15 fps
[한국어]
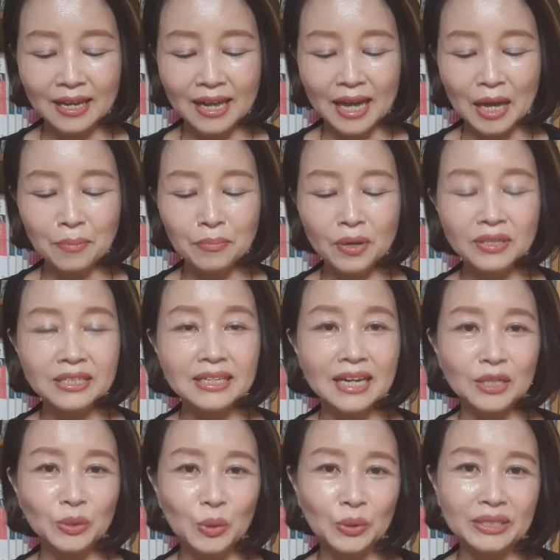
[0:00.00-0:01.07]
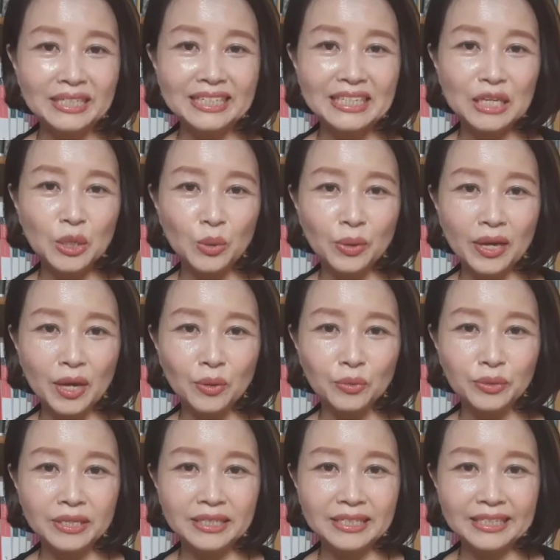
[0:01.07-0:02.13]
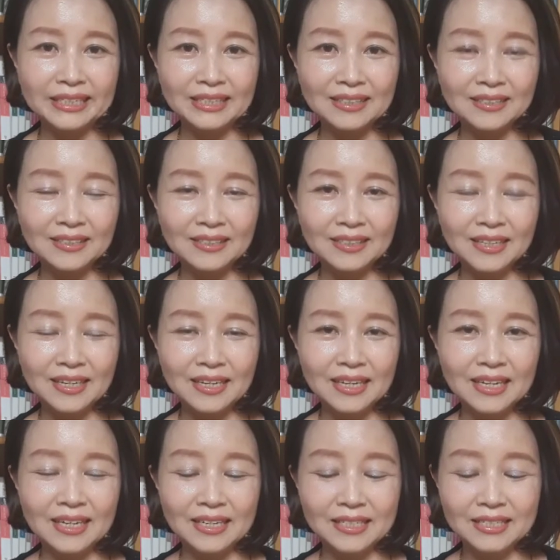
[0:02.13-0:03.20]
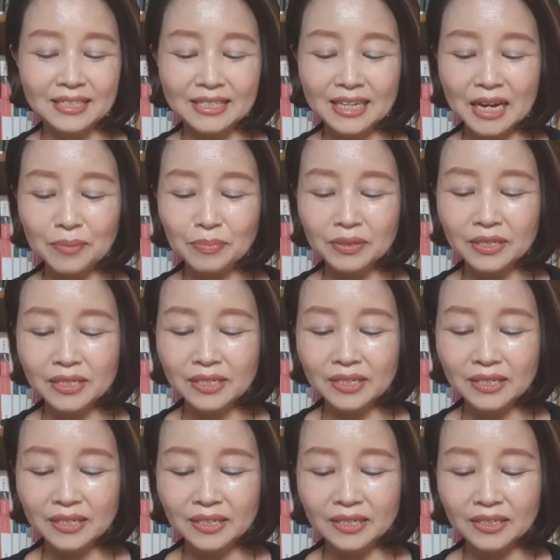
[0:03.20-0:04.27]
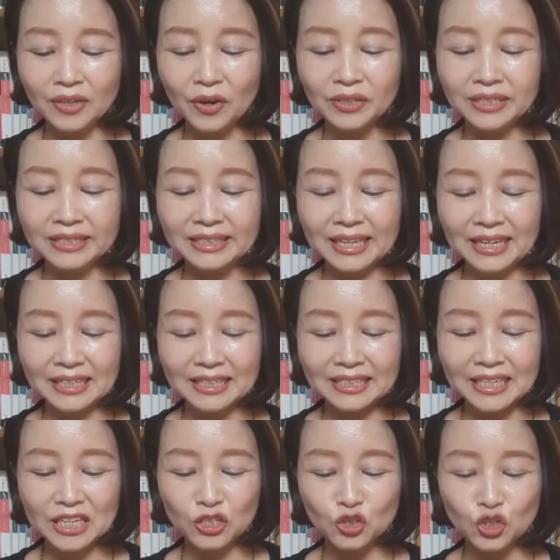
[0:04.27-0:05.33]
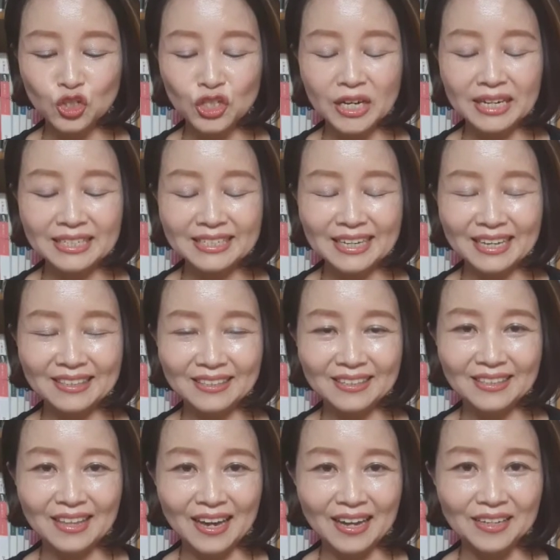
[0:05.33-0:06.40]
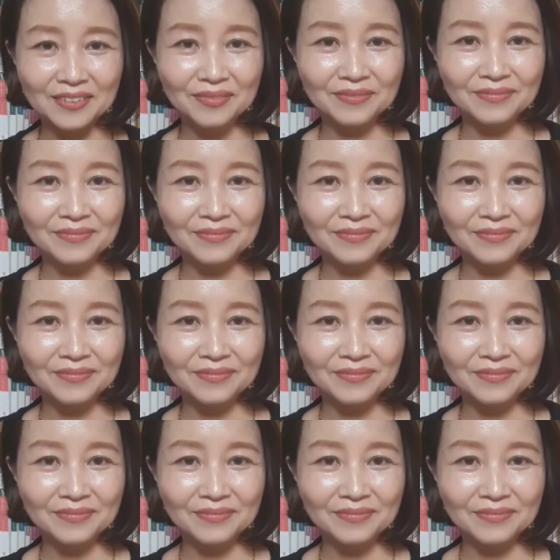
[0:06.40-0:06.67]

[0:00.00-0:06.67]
한 번이라도 느끼기 위해 우리는 지갑을 여는데 크게 주저하지 않는다.